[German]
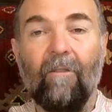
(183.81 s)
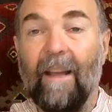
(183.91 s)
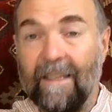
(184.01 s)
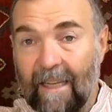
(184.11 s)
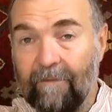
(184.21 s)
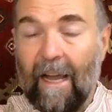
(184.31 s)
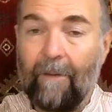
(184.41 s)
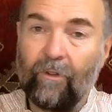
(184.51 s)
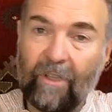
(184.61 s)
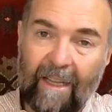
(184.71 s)
Wenn es dann
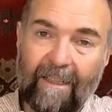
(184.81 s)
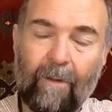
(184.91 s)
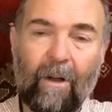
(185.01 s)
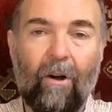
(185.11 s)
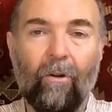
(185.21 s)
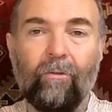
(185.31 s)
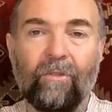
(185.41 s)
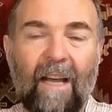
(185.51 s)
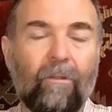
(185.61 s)
warm wird, gehen die aber auch los.